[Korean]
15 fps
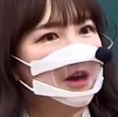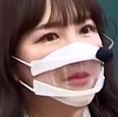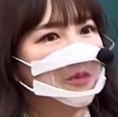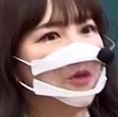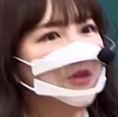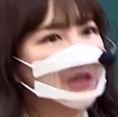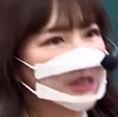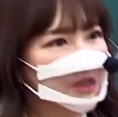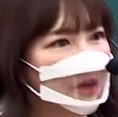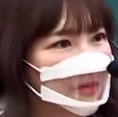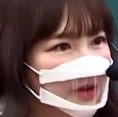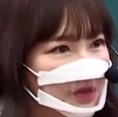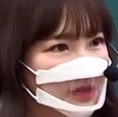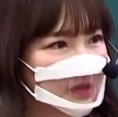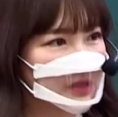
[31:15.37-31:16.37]
뭐
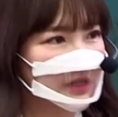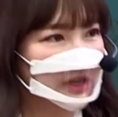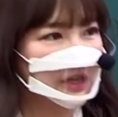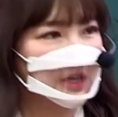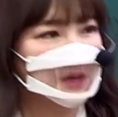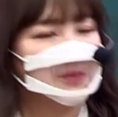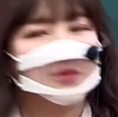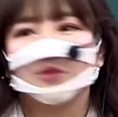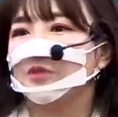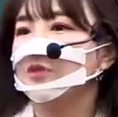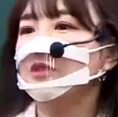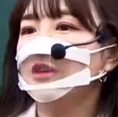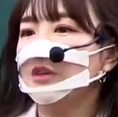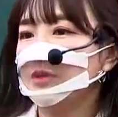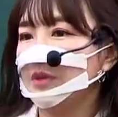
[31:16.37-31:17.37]
잃어버렸을 때
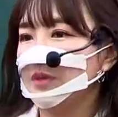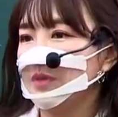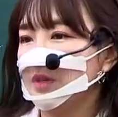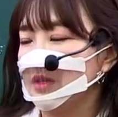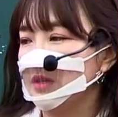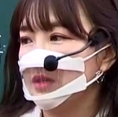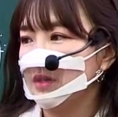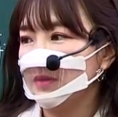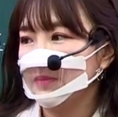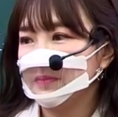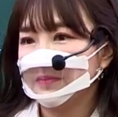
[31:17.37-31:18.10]
부끄러웠던 적 있어?